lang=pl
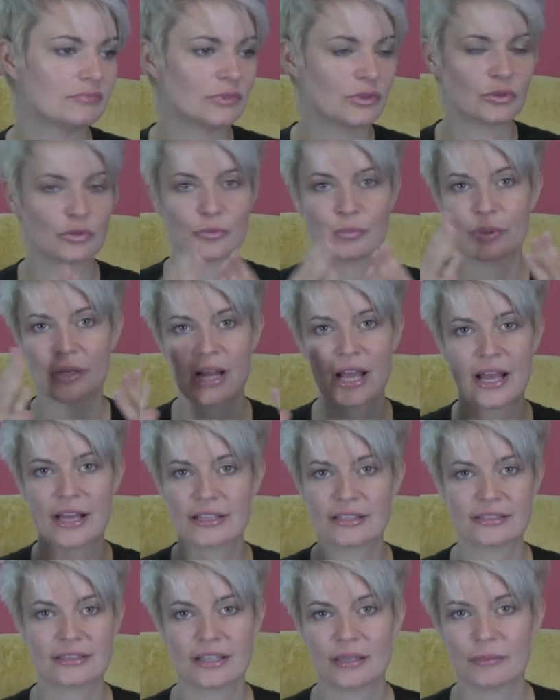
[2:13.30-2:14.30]
y, super
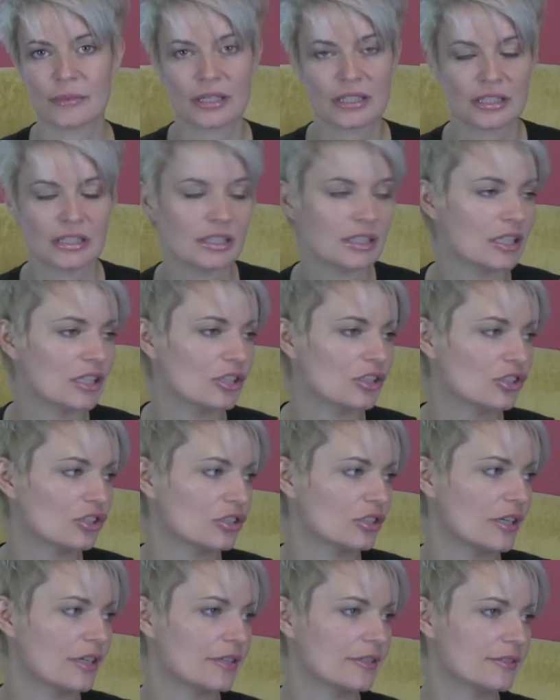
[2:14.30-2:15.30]
ekstra makijaż,
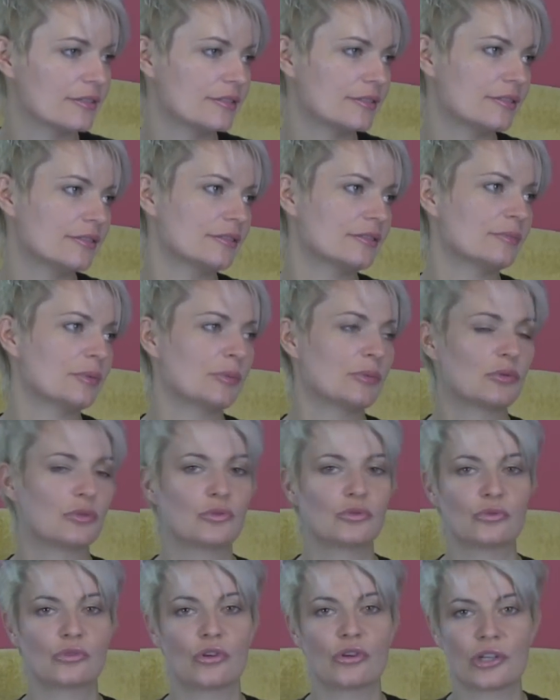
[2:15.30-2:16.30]
że jest y, po
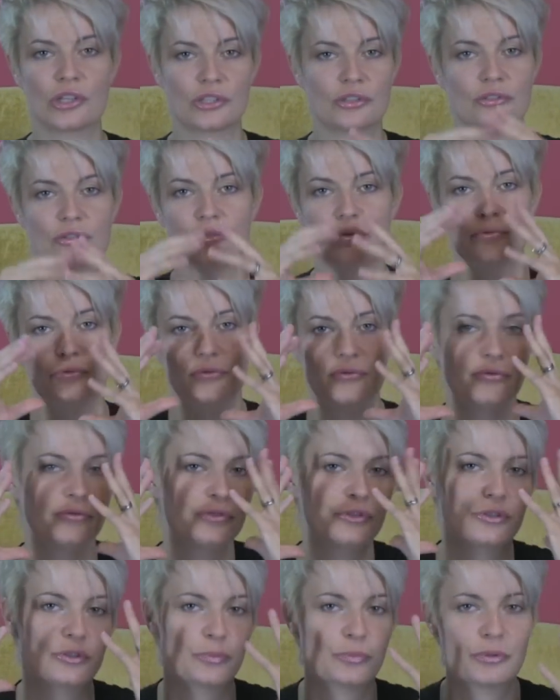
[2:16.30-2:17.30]
prostu korektorów
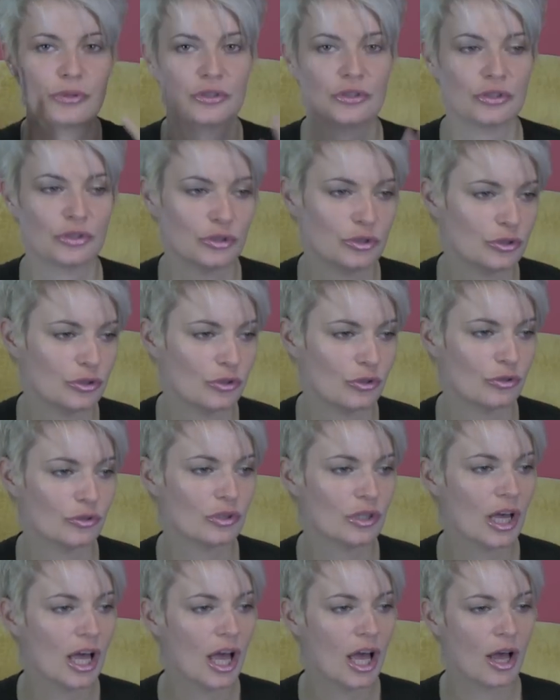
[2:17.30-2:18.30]

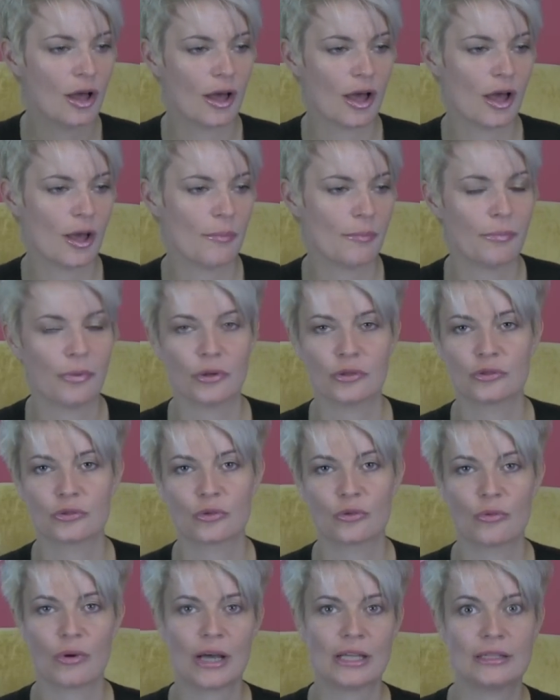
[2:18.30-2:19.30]
150, y, e,
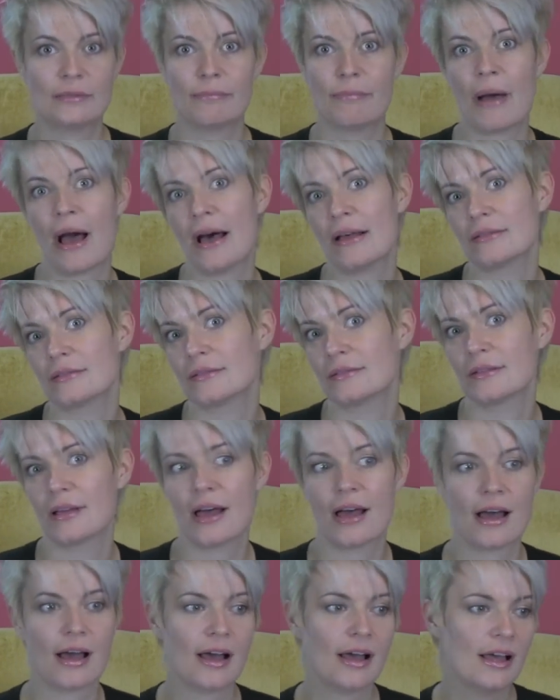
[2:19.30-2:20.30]
podkład,
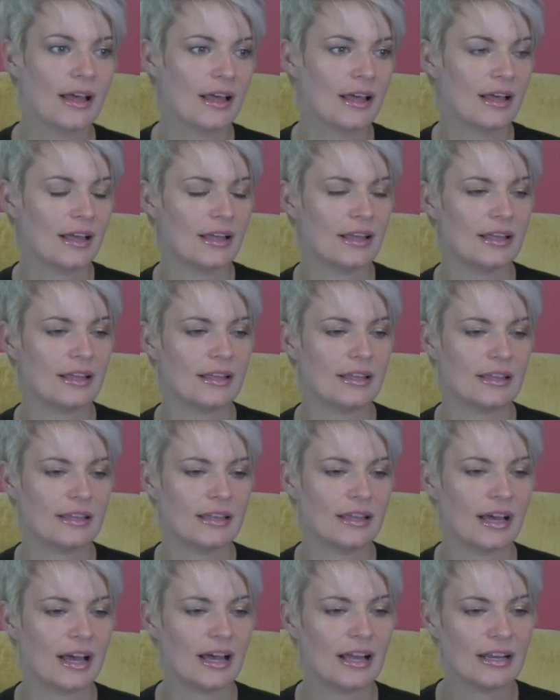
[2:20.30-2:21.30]
baza,
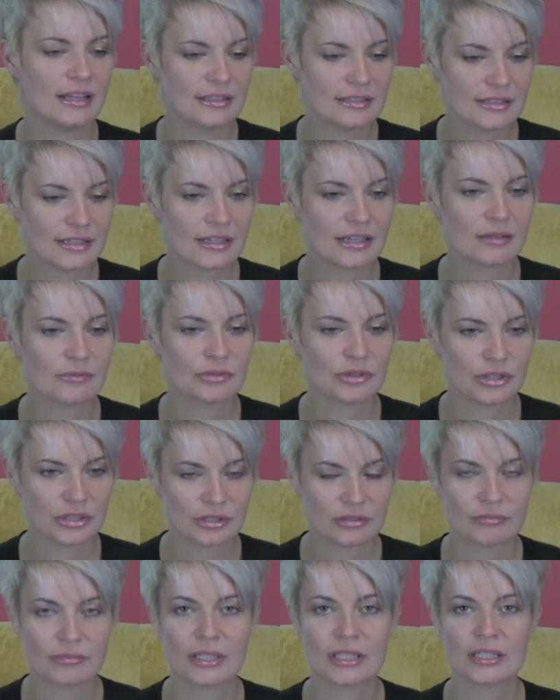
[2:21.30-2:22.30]
e, ale staram się
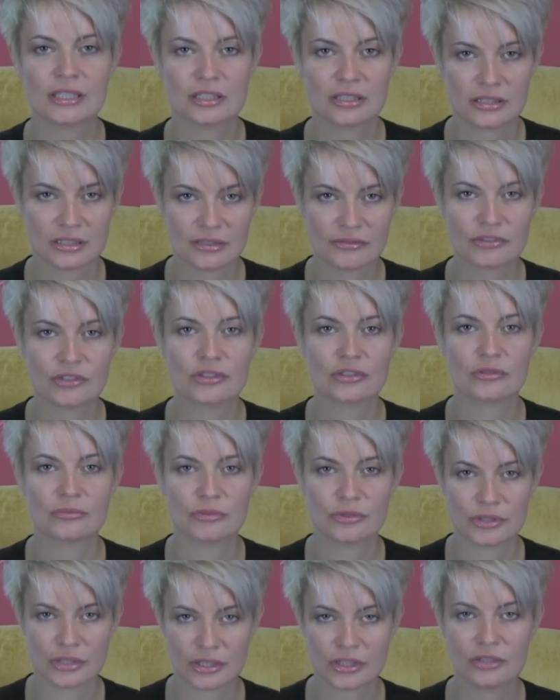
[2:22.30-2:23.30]
ten makijaż zawsze
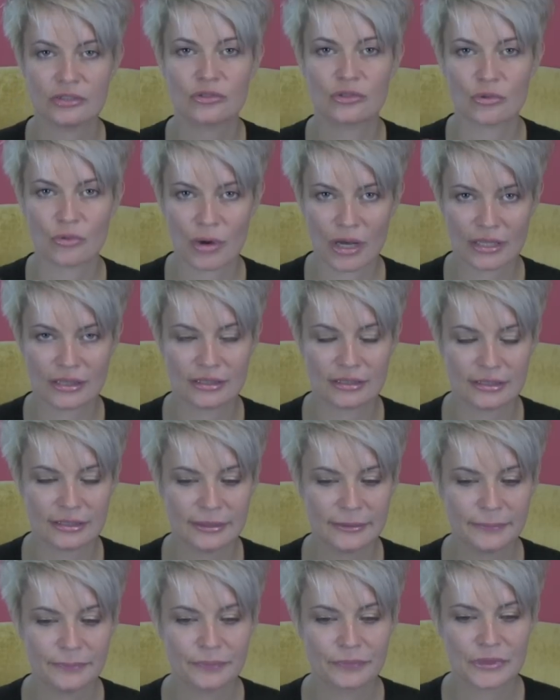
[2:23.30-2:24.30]
robić taki
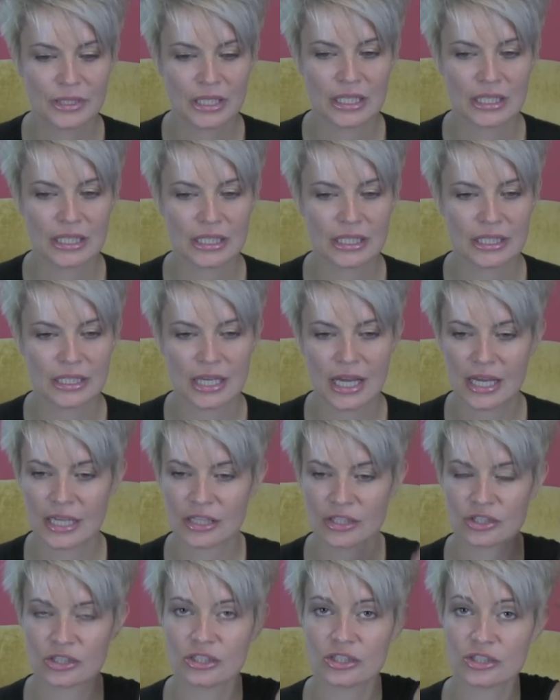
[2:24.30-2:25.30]
dokładny. E, a
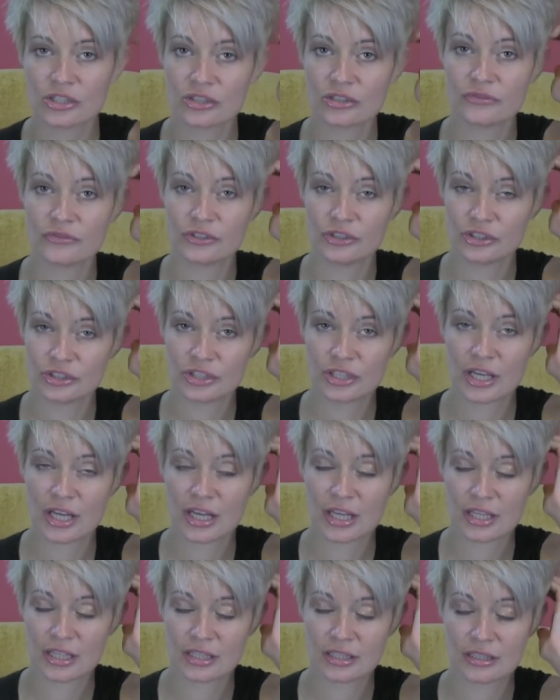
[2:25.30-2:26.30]
jeżeli
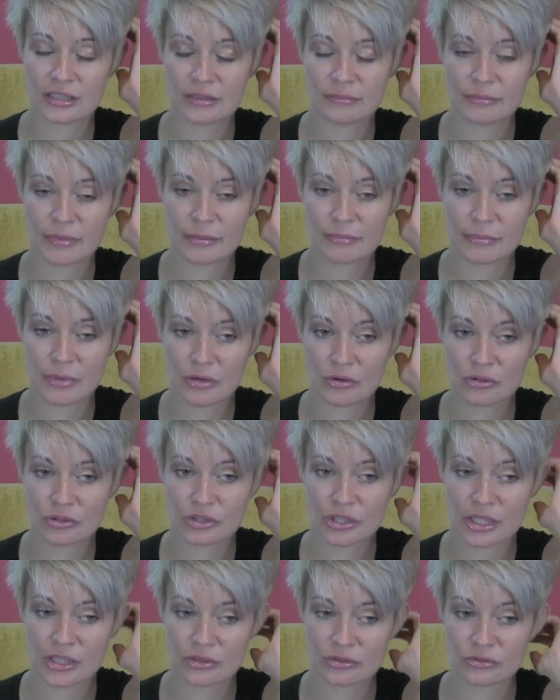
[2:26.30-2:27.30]
rzeczywiście mam mało
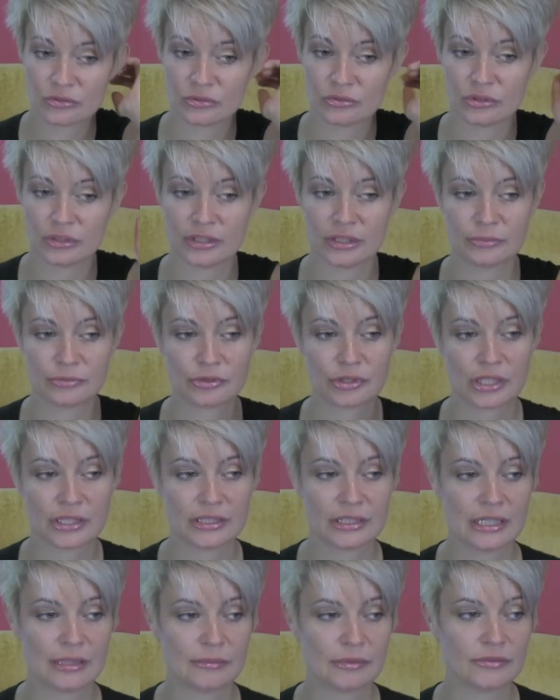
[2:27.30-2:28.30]
czasu i na
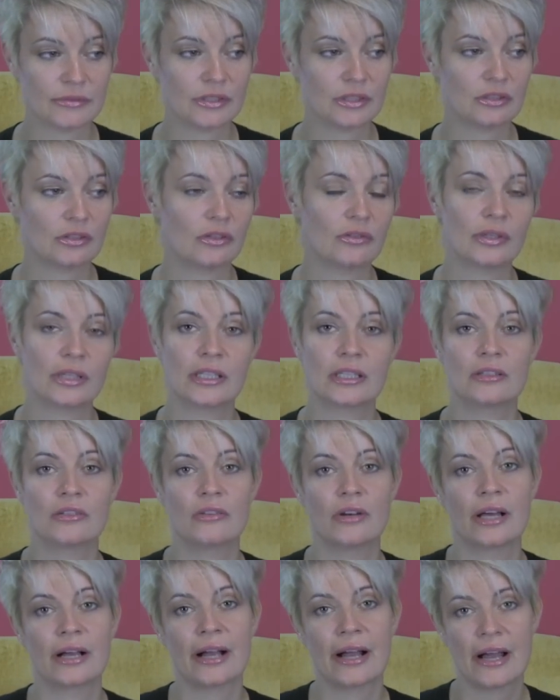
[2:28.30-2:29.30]
przykład, nie wiem, z Wiktorem jadę
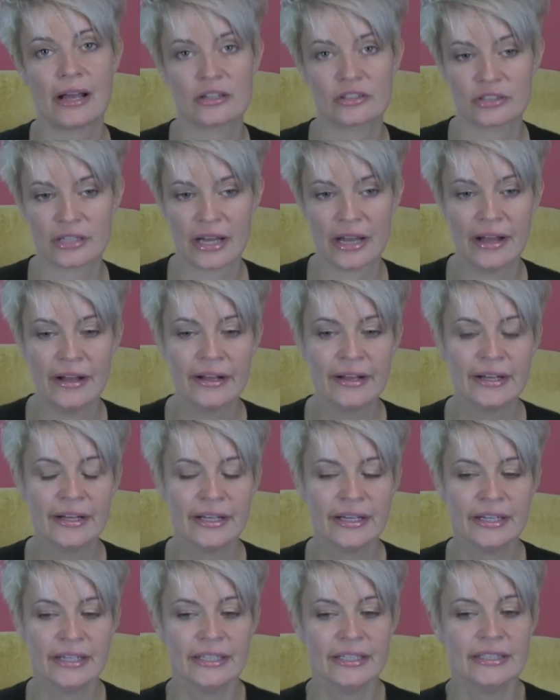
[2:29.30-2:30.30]
do lekarza,
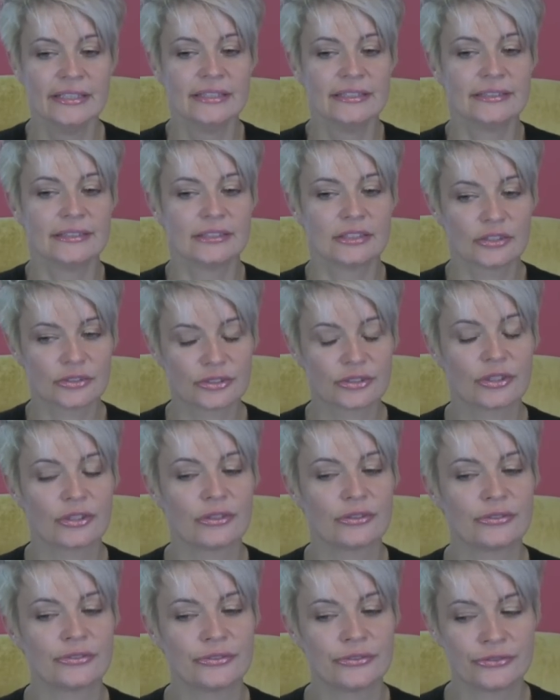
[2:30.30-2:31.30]
no
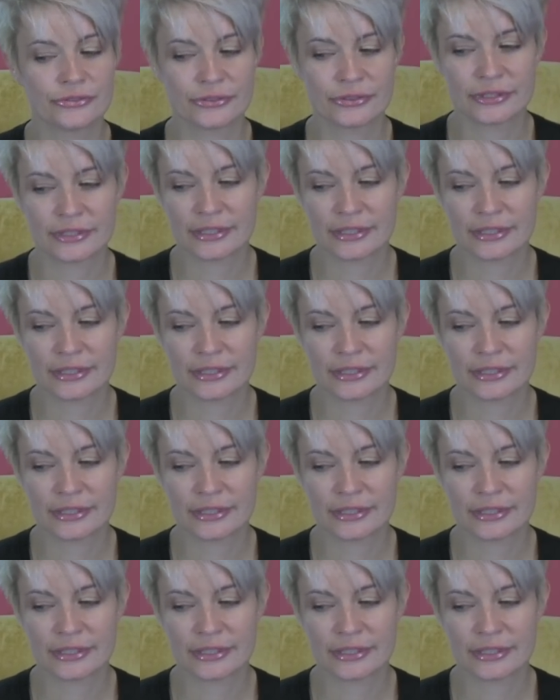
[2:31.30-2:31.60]
to w